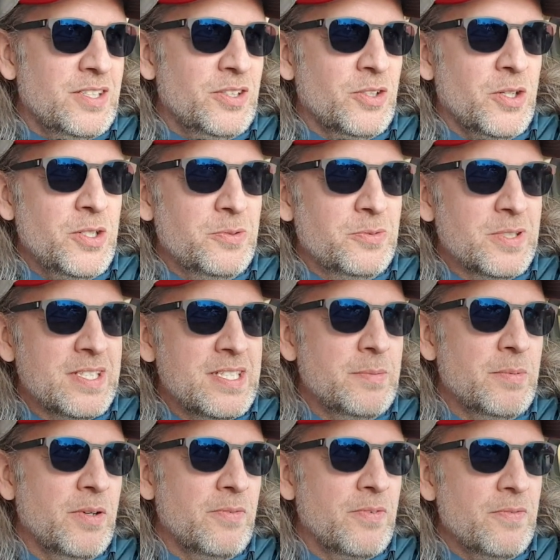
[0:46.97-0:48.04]

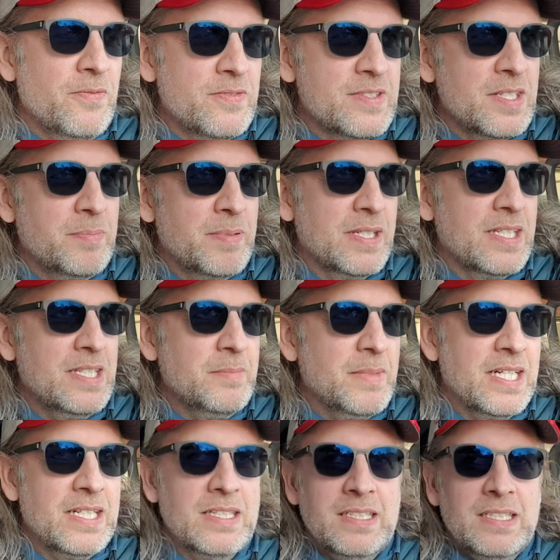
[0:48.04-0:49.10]
9.57 Uhr per
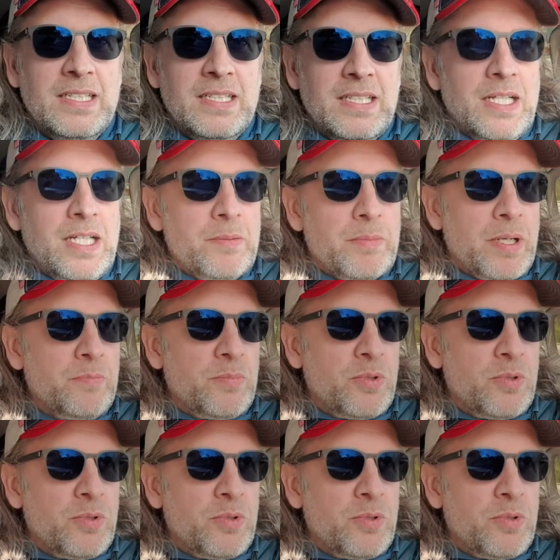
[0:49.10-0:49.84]
E-Mail beim